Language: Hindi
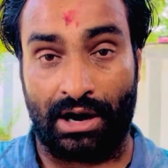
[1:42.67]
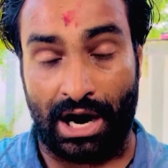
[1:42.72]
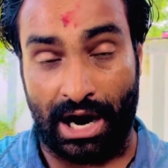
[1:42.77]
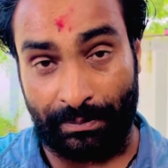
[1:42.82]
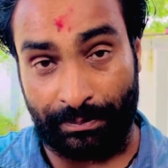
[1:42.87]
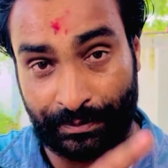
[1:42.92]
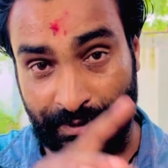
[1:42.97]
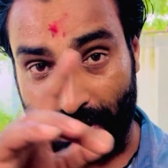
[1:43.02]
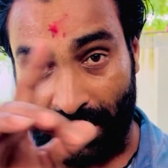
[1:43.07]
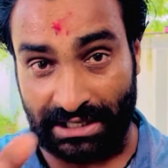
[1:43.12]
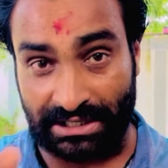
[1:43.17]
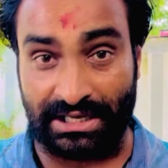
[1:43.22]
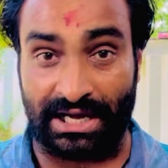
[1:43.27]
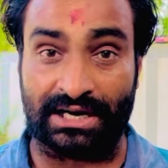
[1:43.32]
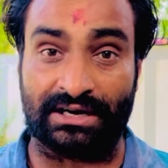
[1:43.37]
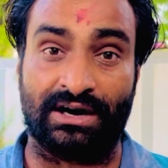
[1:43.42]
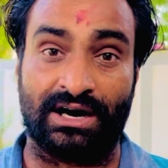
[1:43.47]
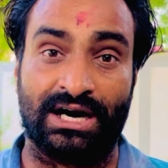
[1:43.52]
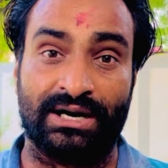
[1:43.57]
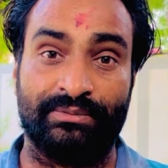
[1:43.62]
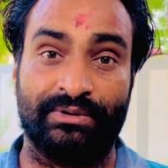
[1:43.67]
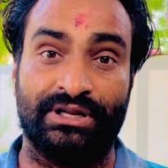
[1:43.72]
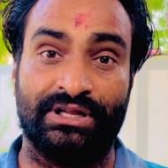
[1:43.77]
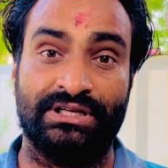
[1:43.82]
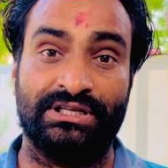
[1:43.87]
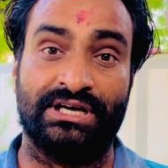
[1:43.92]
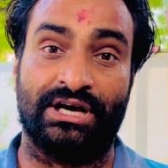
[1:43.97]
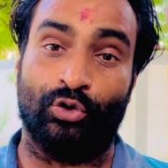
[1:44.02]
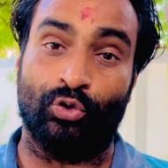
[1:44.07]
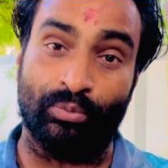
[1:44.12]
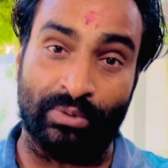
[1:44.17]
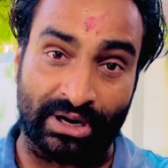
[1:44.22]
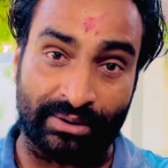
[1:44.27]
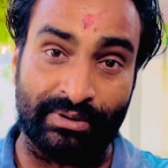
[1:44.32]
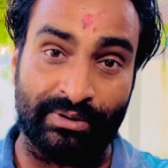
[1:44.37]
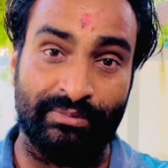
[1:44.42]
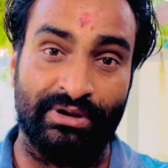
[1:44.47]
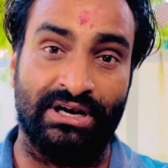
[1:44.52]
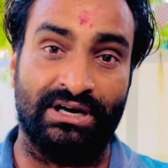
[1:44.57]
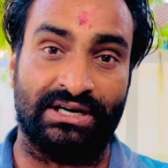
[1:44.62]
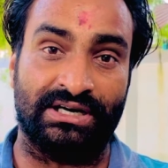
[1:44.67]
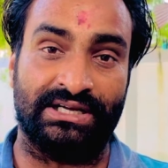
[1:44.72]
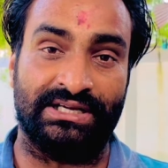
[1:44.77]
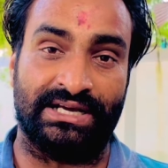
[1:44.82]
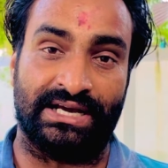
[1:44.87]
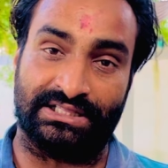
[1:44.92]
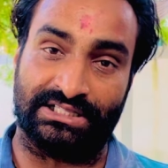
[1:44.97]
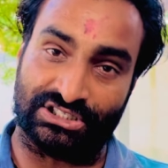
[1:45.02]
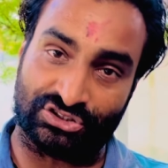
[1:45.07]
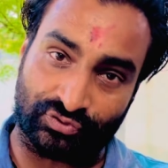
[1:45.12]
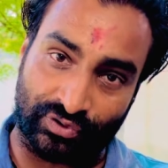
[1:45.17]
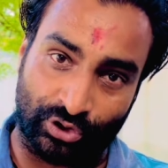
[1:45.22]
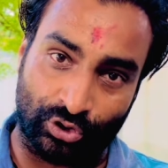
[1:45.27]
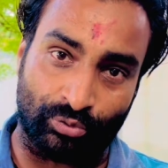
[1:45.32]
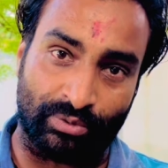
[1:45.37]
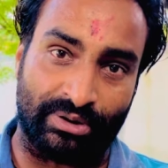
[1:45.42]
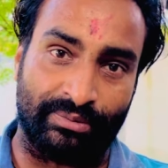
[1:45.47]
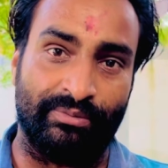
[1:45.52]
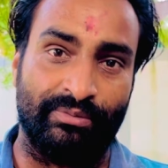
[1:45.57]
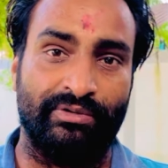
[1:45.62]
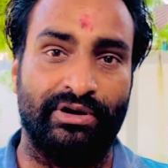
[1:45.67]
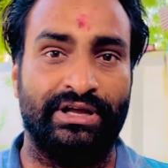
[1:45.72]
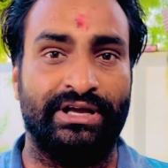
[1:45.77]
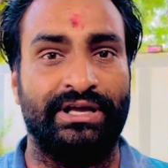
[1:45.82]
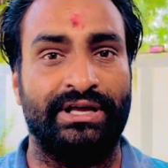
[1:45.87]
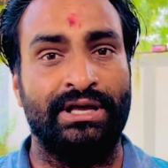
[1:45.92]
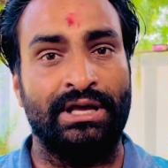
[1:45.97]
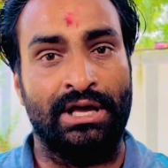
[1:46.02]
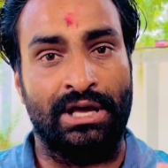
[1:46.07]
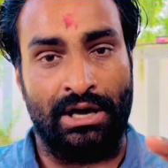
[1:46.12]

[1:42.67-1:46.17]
आपका आधार कार्ड में नहीं है उम्र भी मिल रही है दसवीं की उम्र भी मिल गई